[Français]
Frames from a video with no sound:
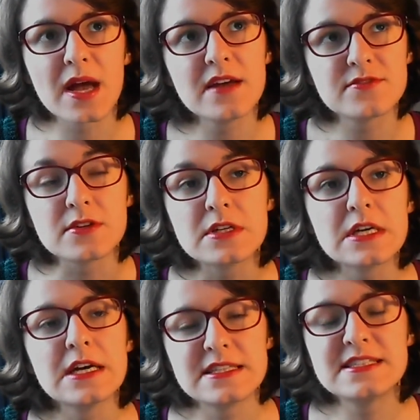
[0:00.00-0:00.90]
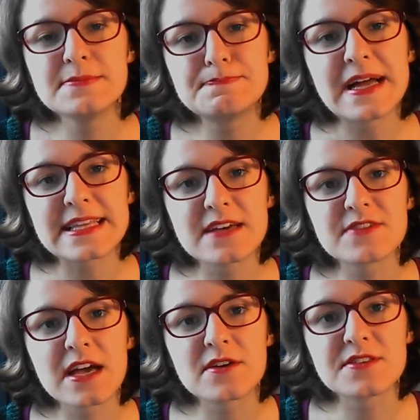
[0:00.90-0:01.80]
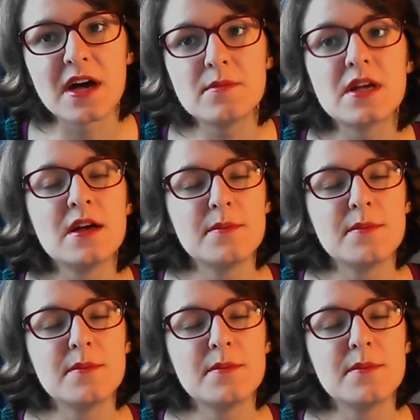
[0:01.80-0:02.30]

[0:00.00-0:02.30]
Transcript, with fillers: bref, des types pas très fréquentables.